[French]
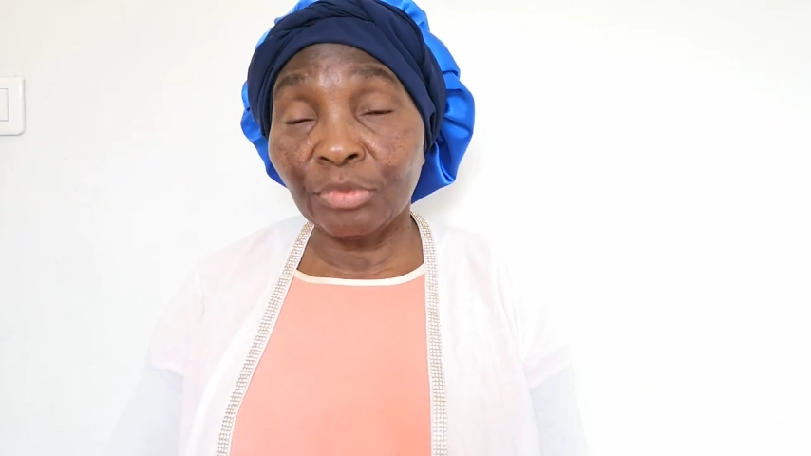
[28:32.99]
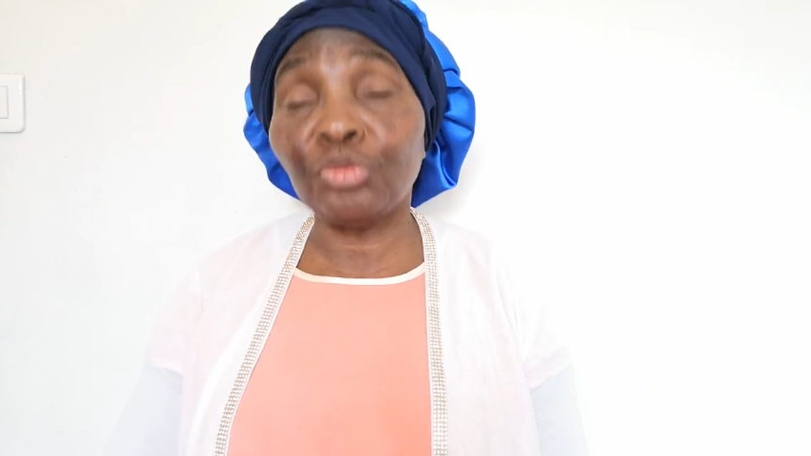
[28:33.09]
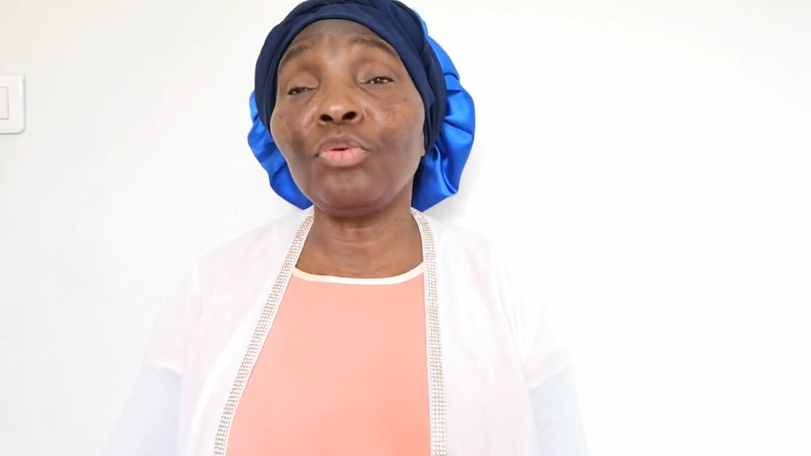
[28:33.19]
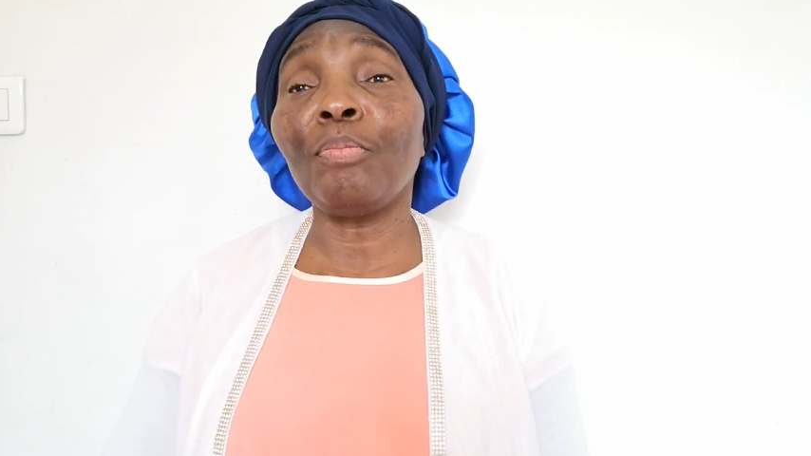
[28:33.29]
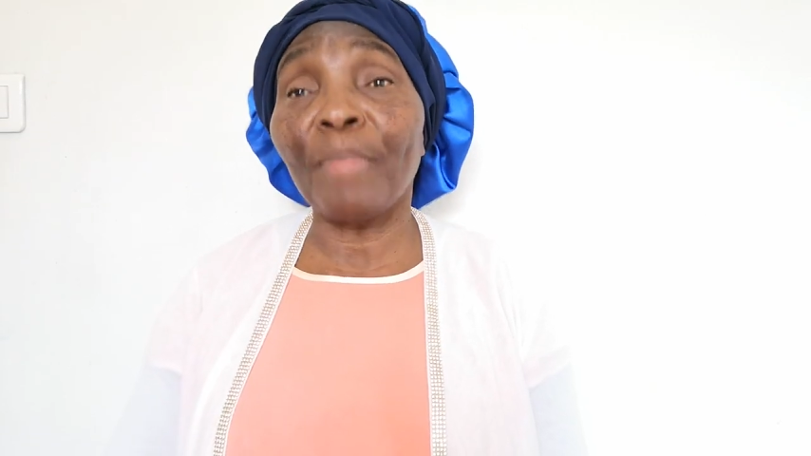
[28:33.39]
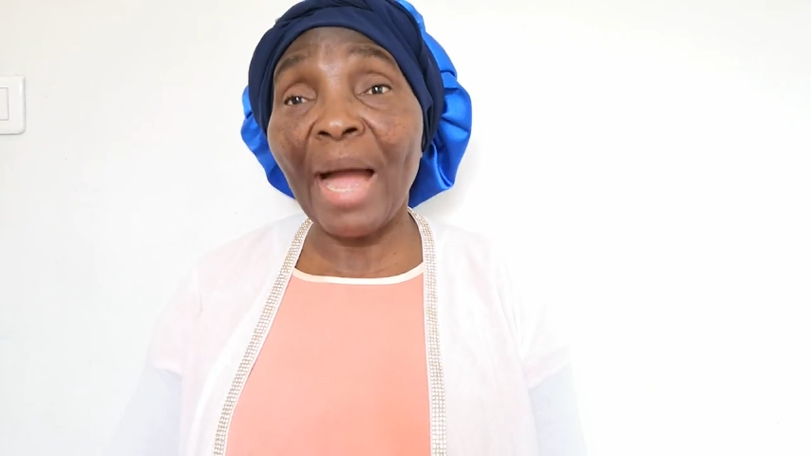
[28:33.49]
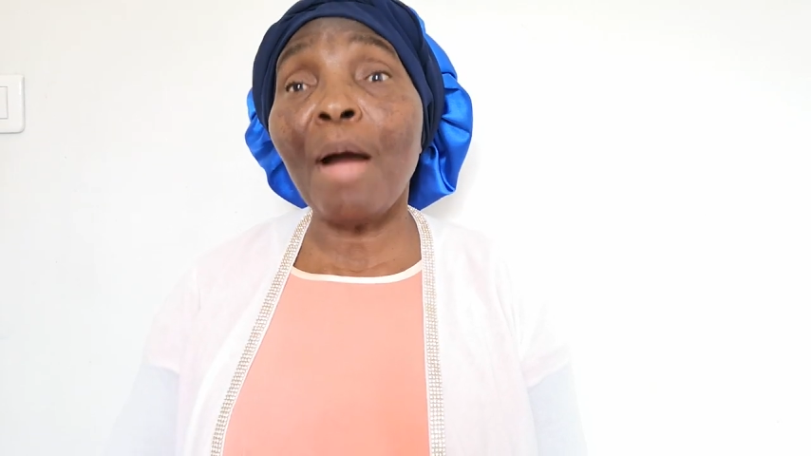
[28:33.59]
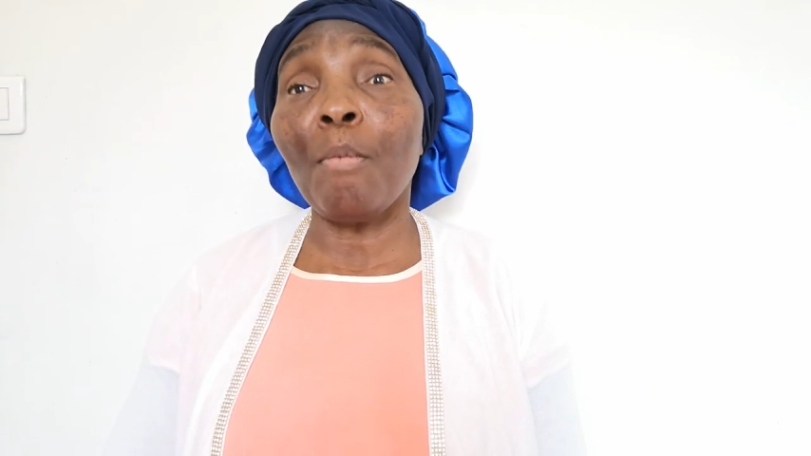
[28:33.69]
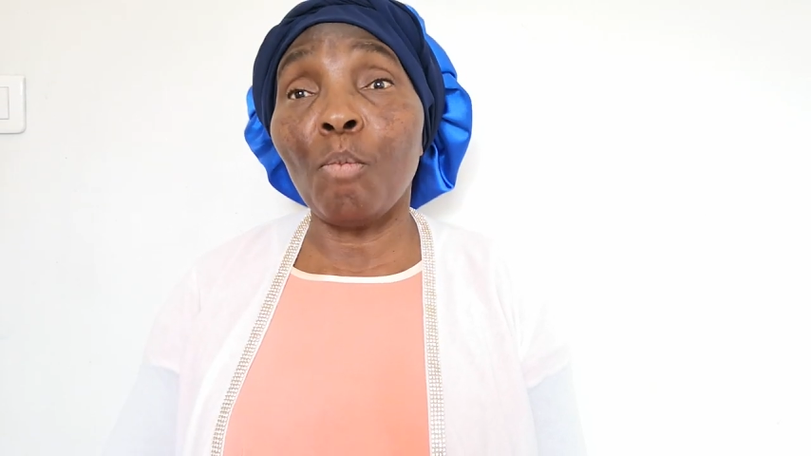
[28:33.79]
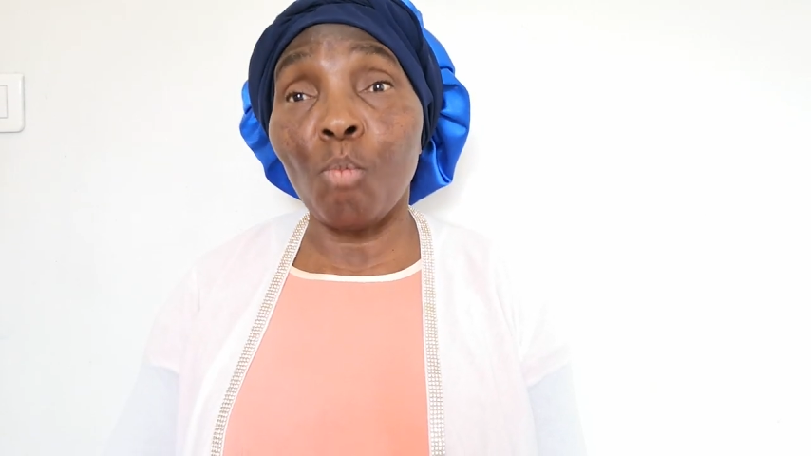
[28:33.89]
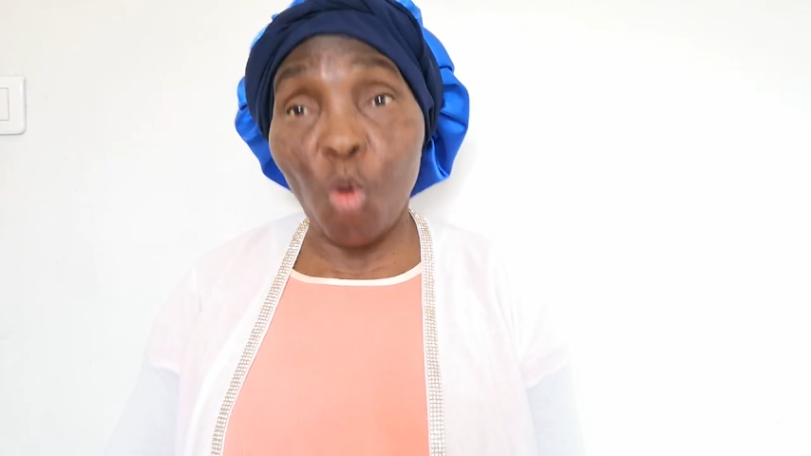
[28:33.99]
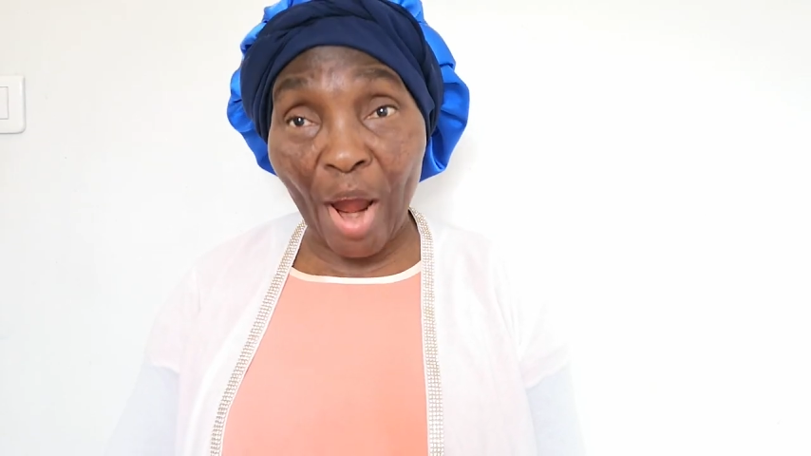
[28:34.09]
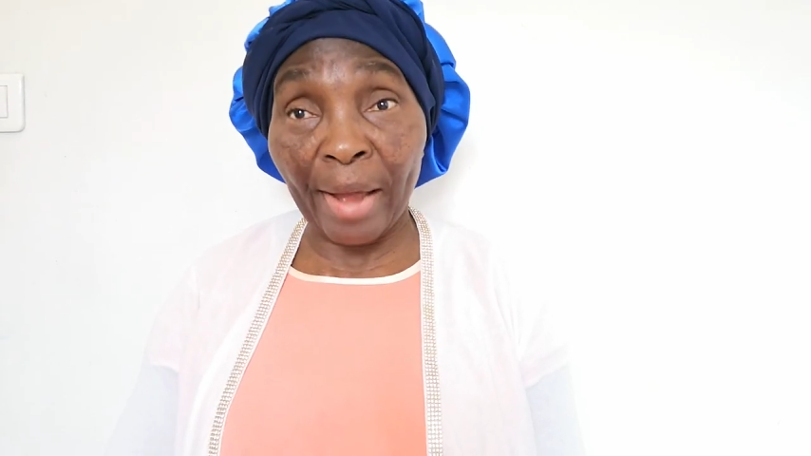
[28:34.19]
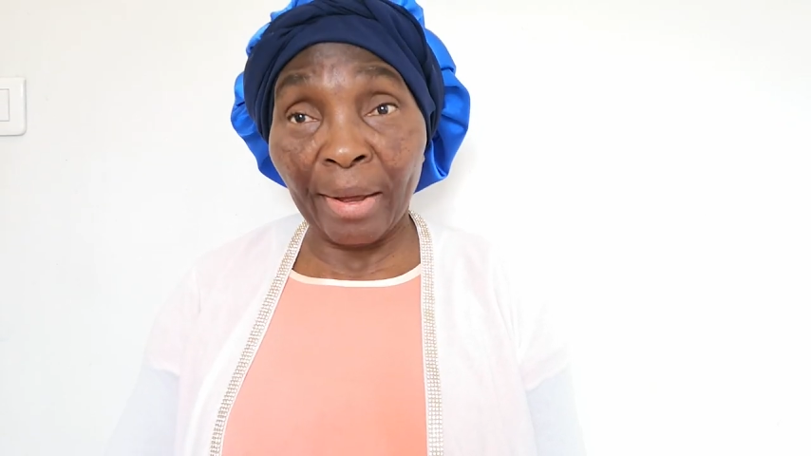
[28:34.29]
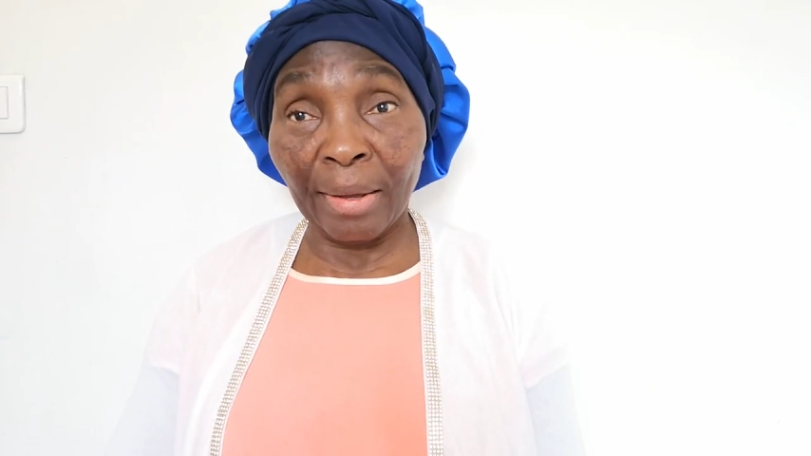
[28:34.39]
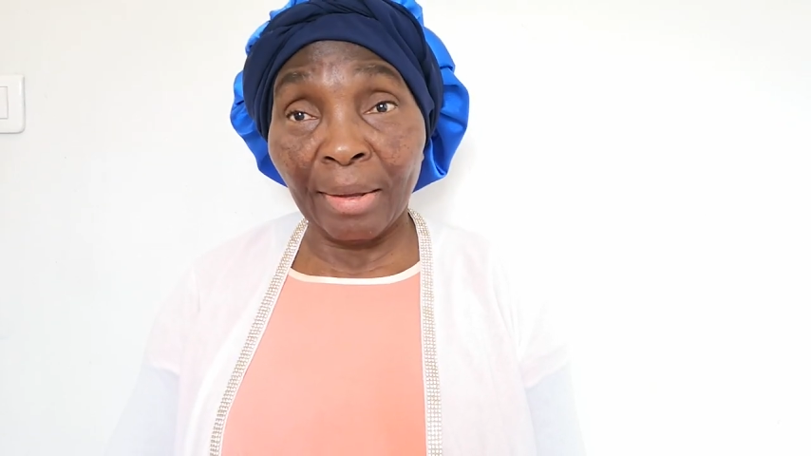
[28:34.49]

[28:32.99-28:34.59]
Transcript: tu m'as moi.